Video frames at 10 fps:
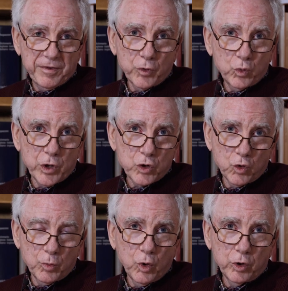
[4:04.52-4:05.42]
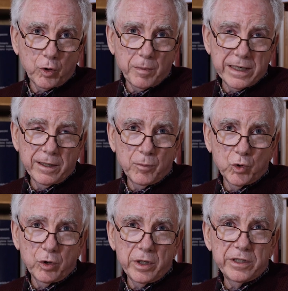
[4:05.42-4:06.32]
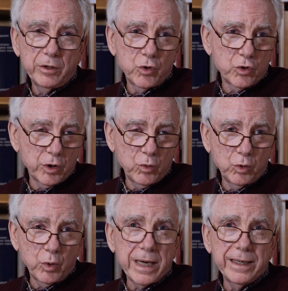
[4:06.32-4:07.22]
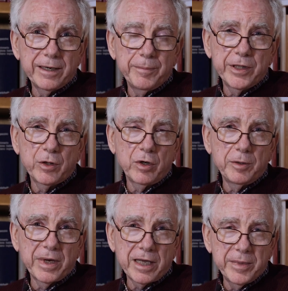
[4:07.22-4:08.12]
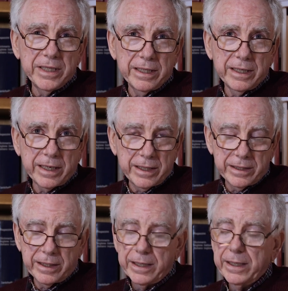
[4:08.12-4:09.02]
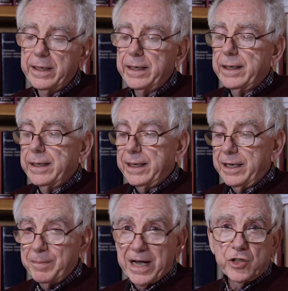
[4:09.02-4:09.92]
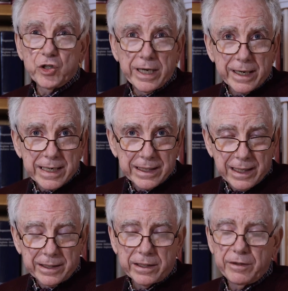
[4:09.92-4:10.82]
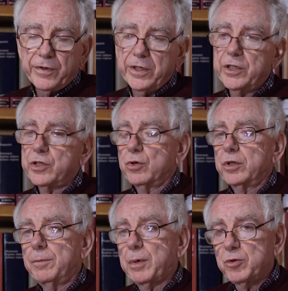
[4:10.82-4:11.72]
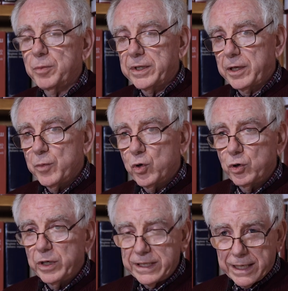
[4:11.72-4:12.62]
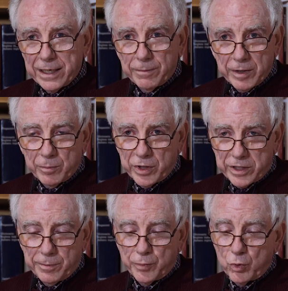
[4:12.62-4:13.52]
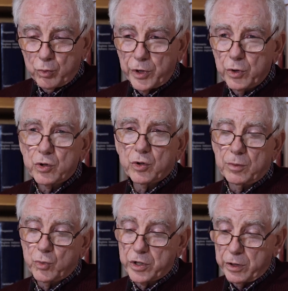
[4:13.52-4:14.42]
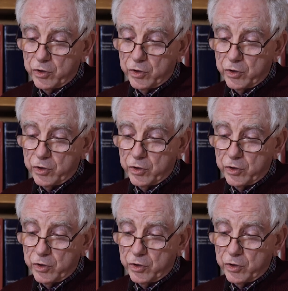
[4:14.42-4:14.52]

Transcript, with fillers: Per fortuna sono molti ormai nel mondo le istituzioni culturali che mettono liberamente in rete le immagini anche ad alta definizione del proprio patrimonio. In Italia abbiamo l'esempio luminoso del Museo